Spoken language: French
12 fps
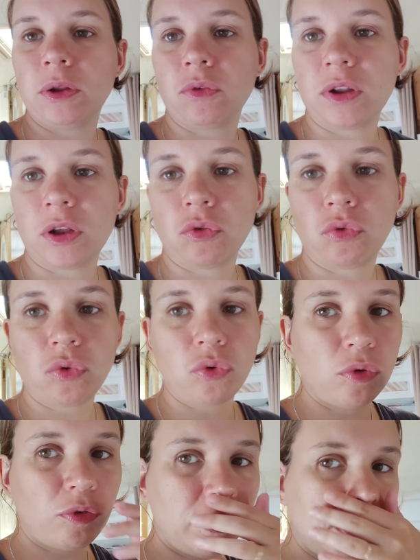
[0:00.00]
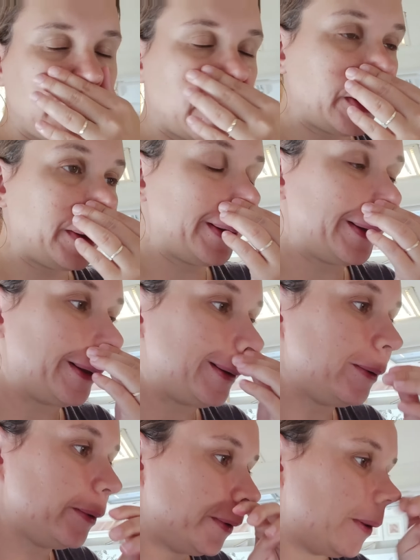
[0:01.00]
est en train de juste de finir
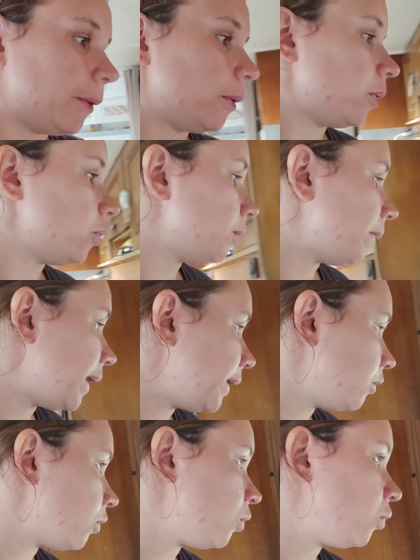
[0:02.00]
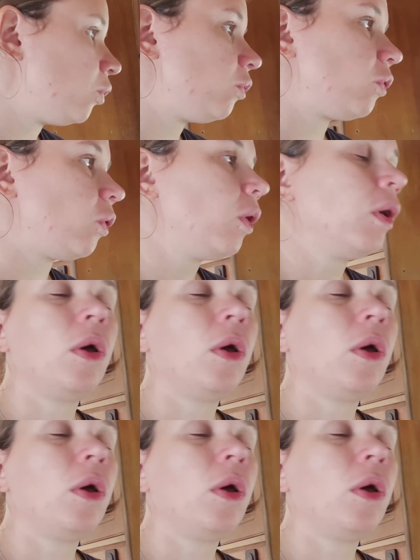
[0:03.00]
le, balai dans le haut-vent.